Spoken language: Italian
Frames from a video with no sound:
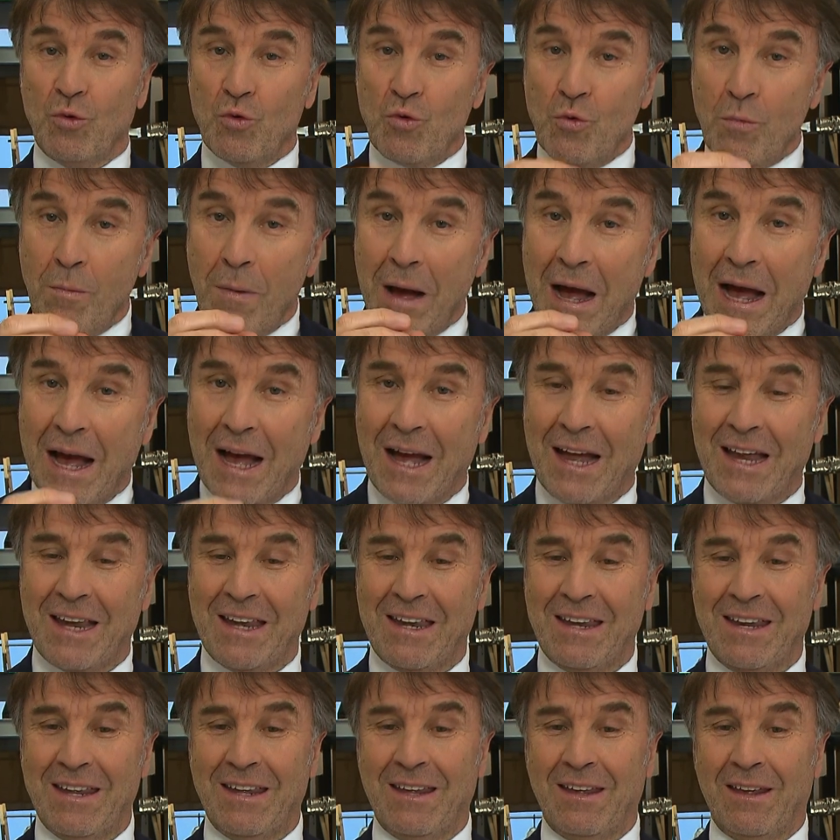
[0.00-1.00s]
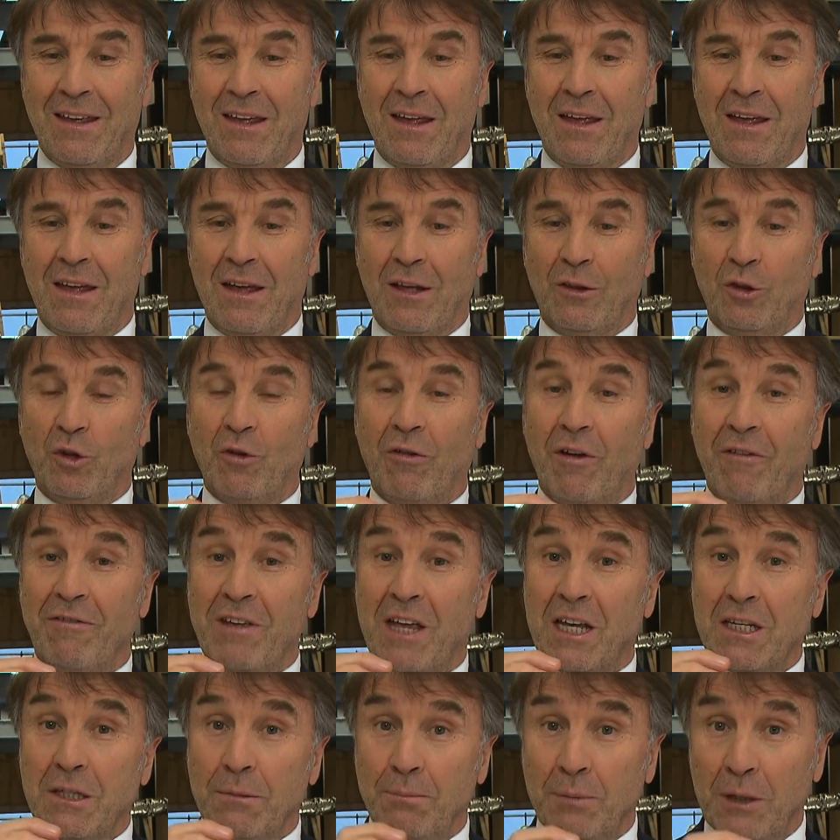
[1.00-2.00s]
umani, dove vi
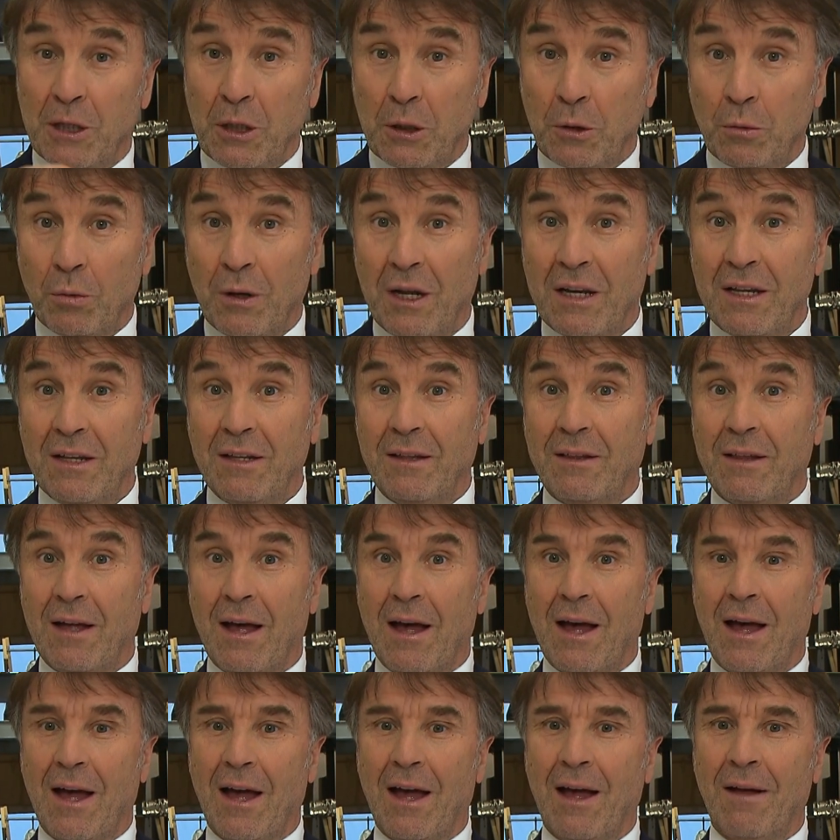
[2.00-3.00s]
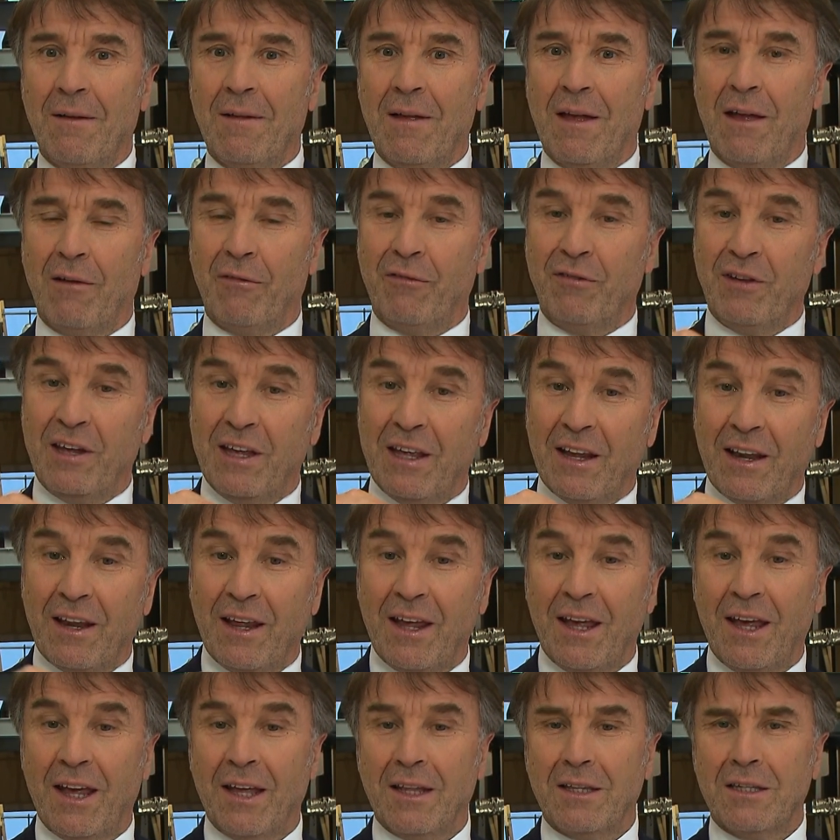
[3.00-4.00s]
è spiritualità,
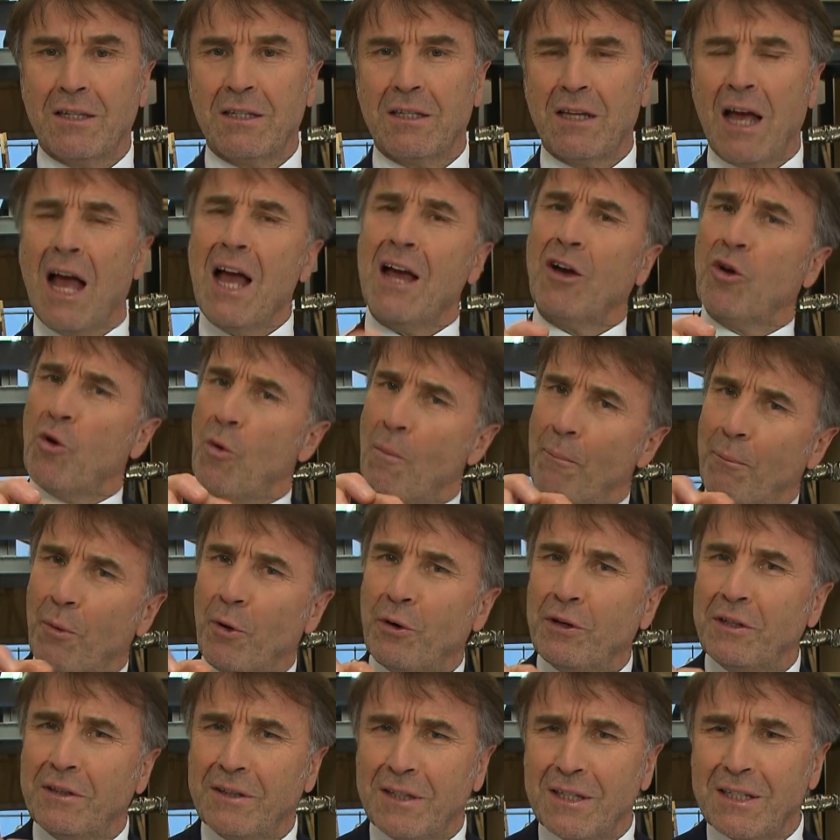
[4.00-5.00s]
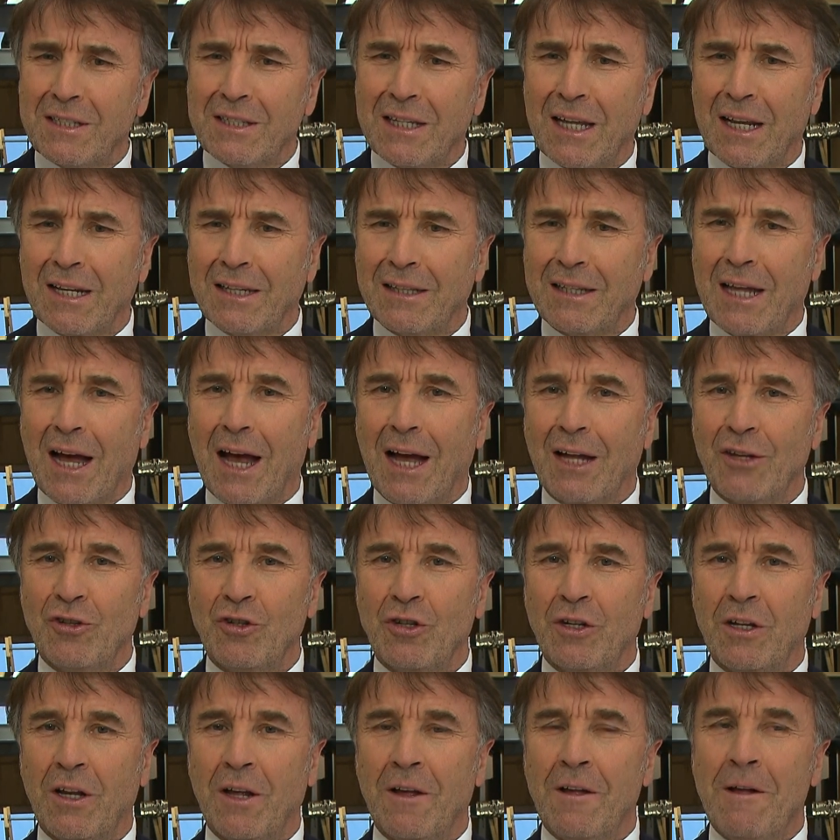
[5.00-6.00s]
fierezza, anche un po' di
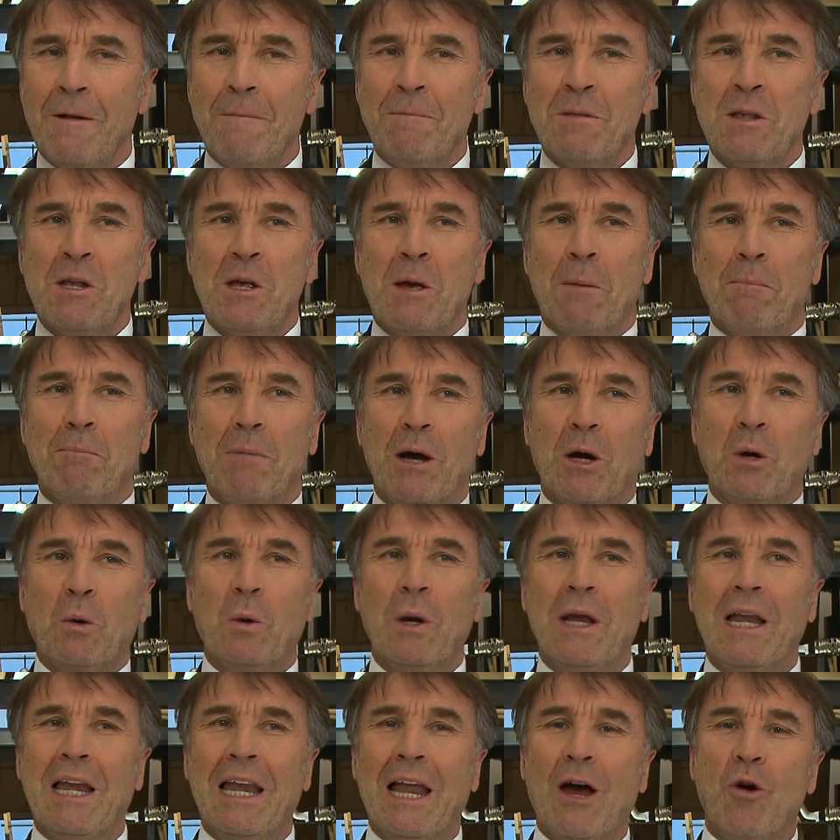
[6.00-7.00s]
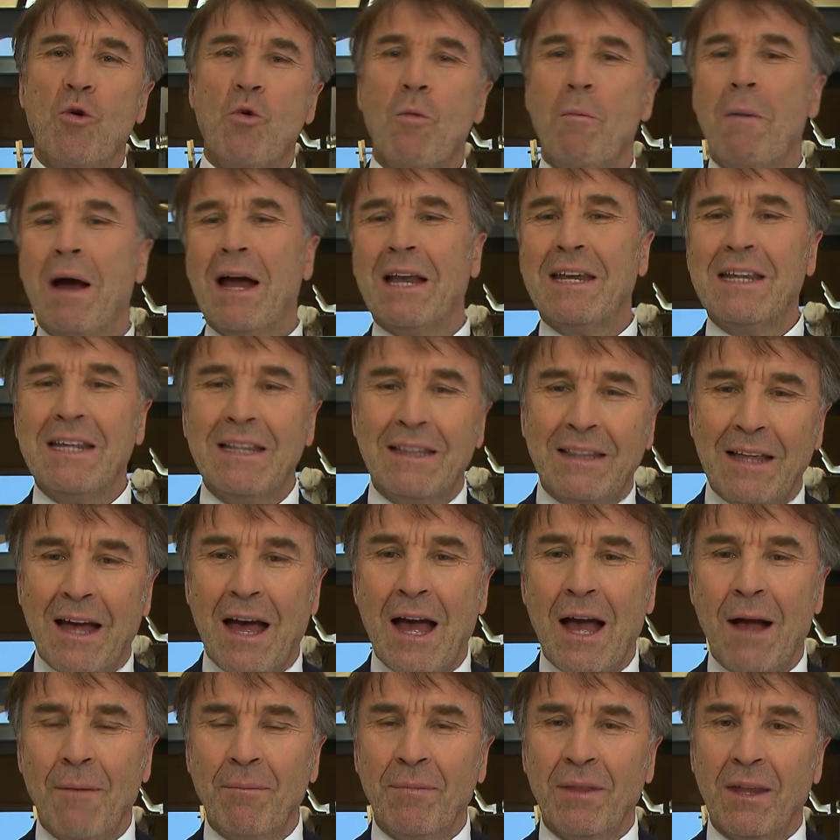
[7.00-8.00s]
testardaggine, ma quella
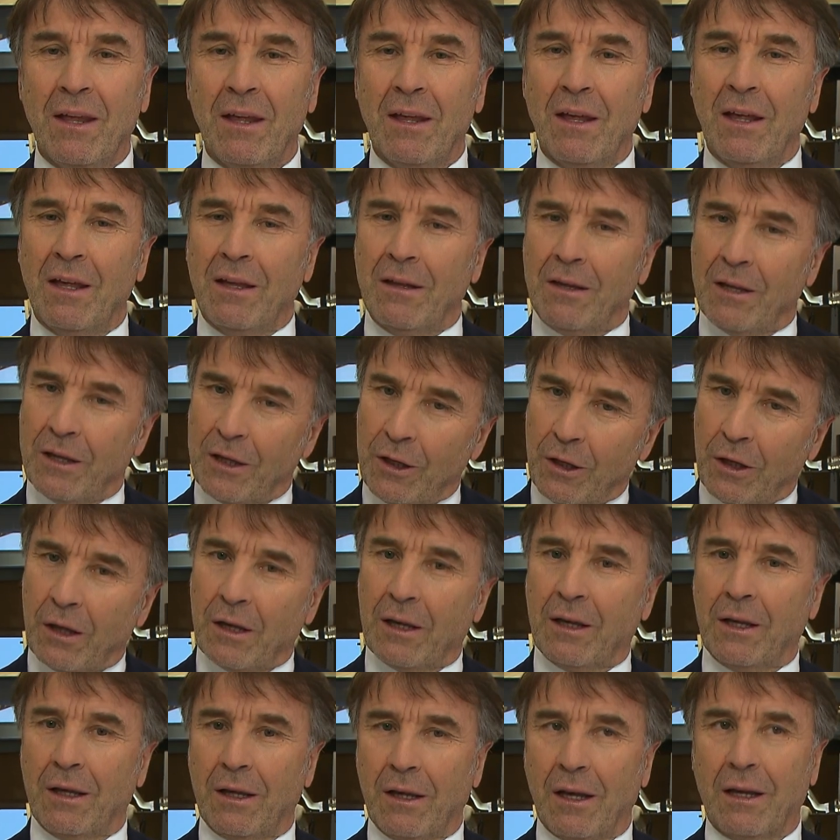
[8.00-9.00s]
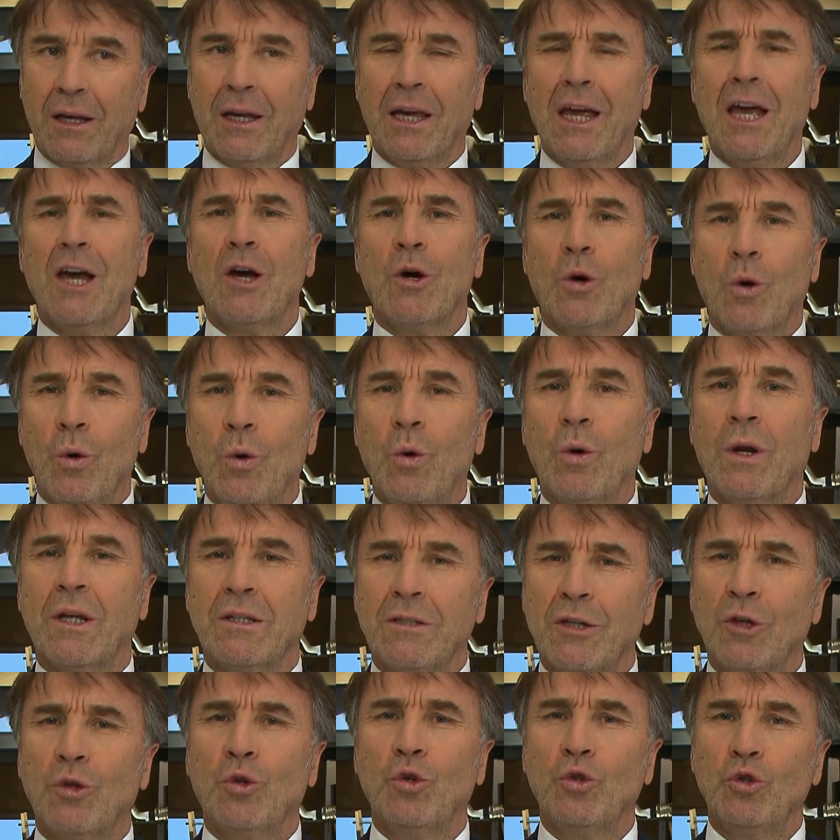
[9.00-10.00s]
umanità che ancora
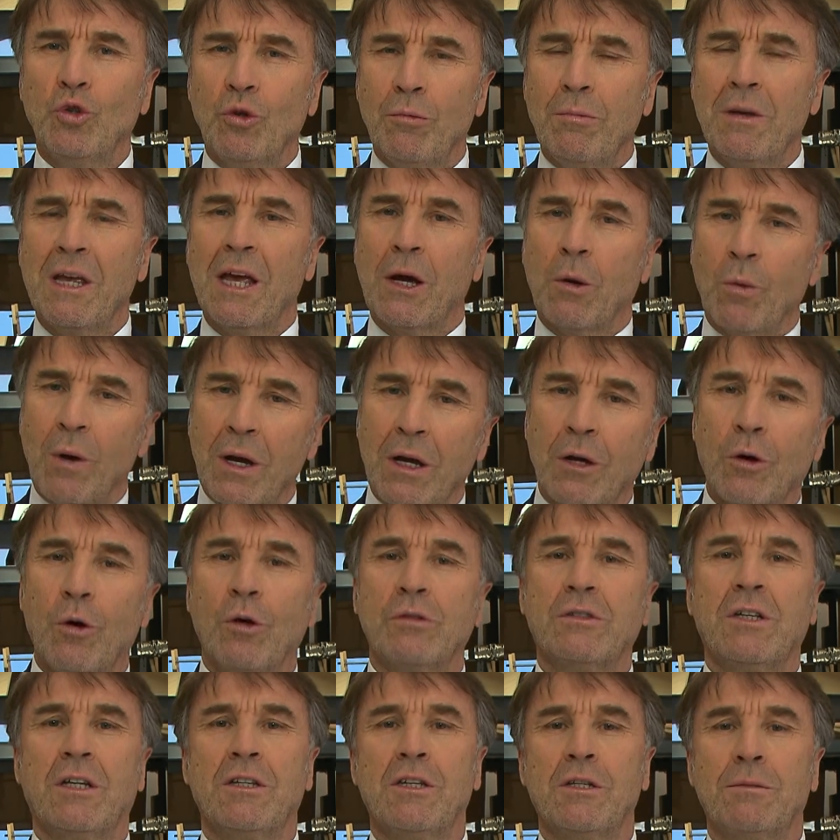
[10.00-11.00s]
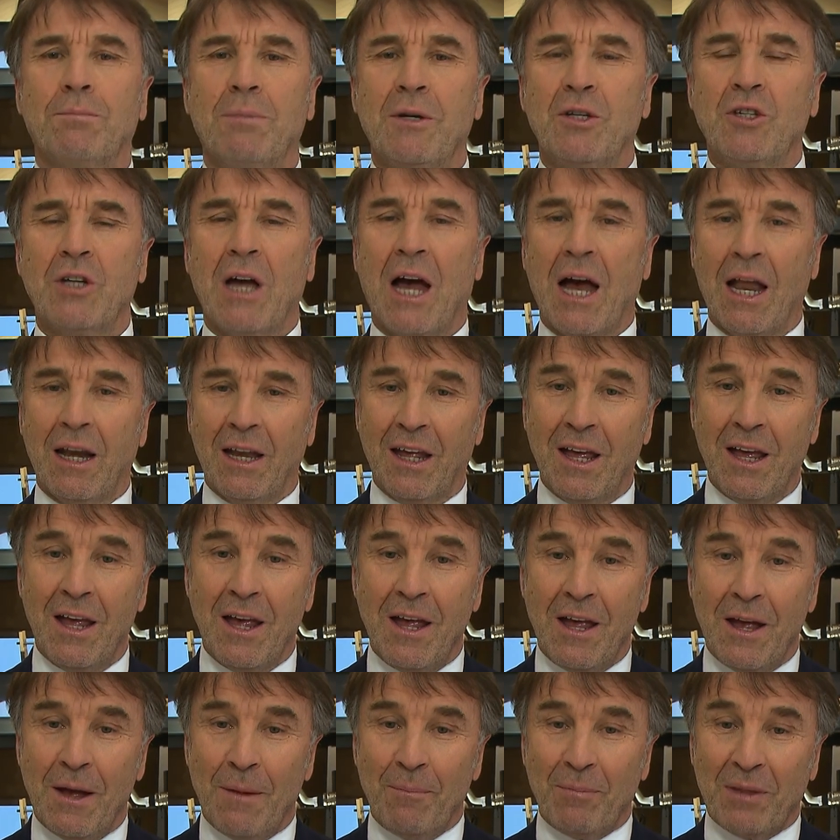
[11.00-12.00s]
secondo me è qualcosa di speciale.
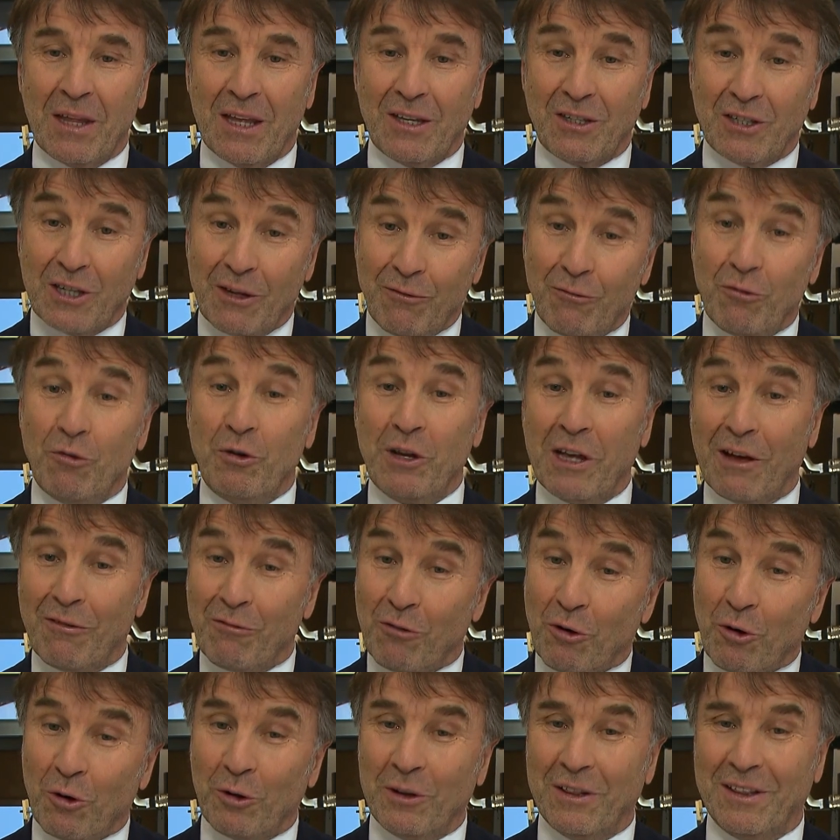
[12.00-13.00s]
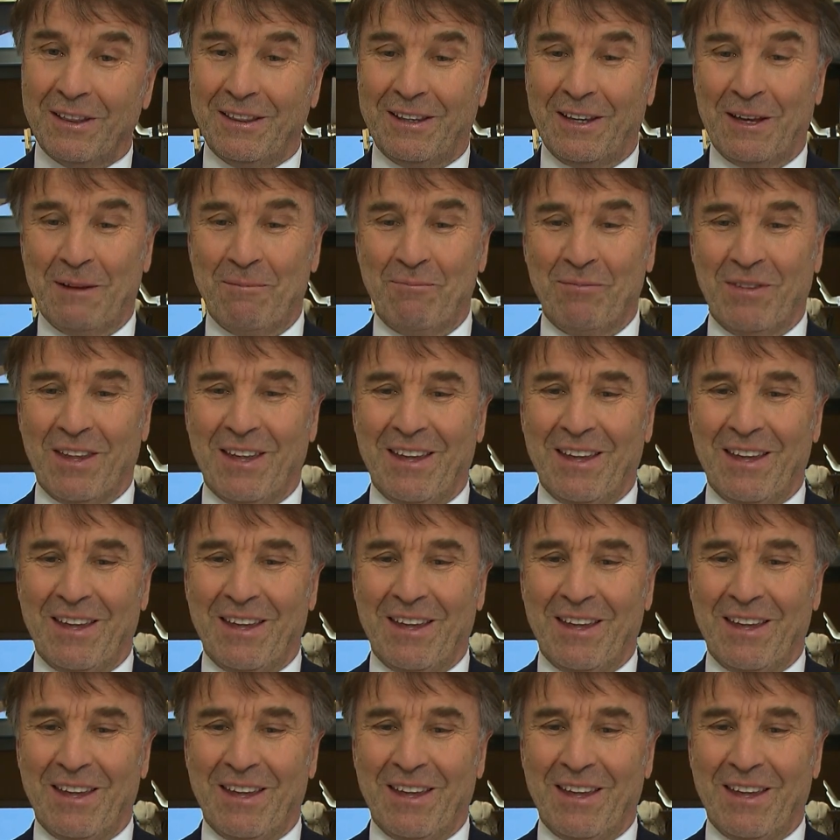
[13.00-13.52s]
Se voi a volte,